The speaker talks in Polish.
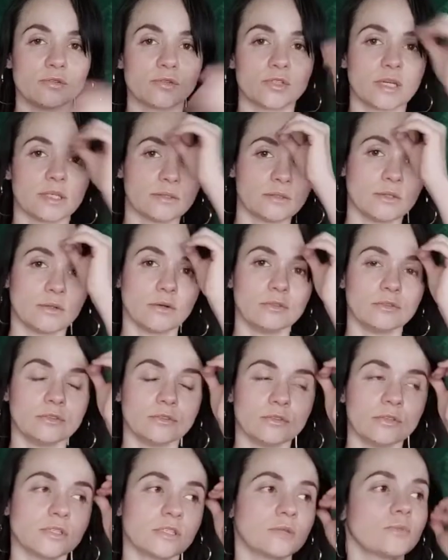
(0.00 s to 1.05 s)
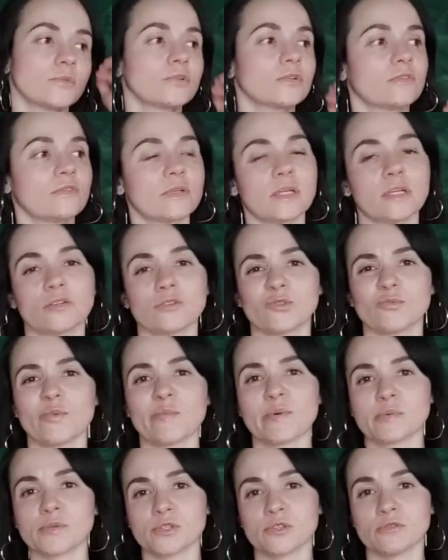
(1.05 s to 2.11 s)
rzadko, no to jestem gotowa na to, żeby
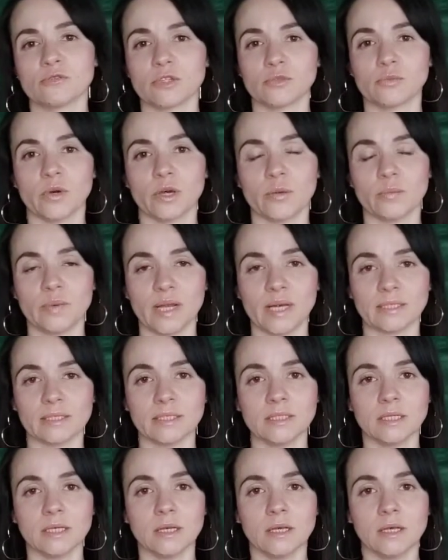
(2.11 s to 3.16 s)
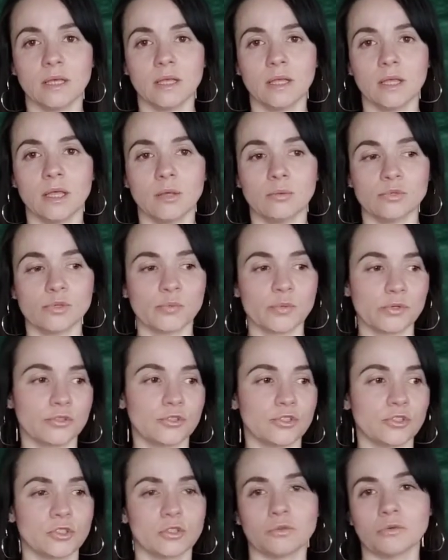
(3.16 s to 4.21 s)
poprzesuwać moje plany,
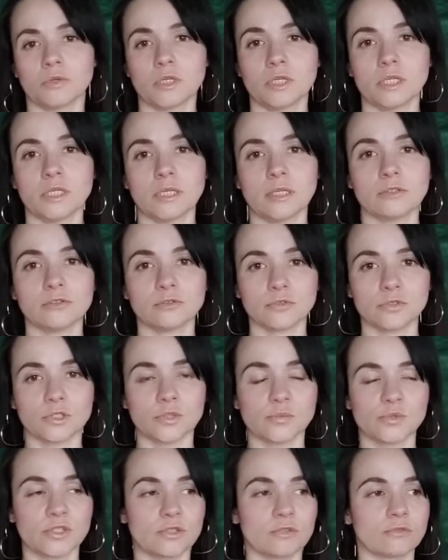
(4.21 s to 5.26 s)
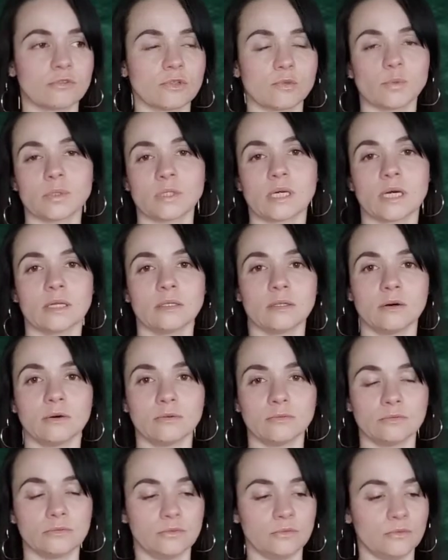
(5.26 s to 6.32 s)
przeprosić niektórych klientów, że przesunę spotkanie o
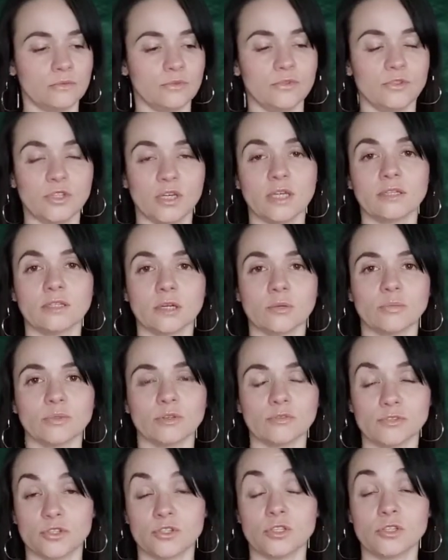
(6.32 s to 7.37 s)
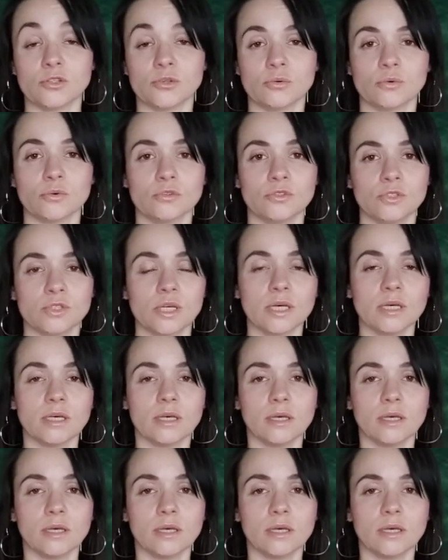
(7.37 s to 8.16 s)
dzień albo na wcześniejszą godzinę.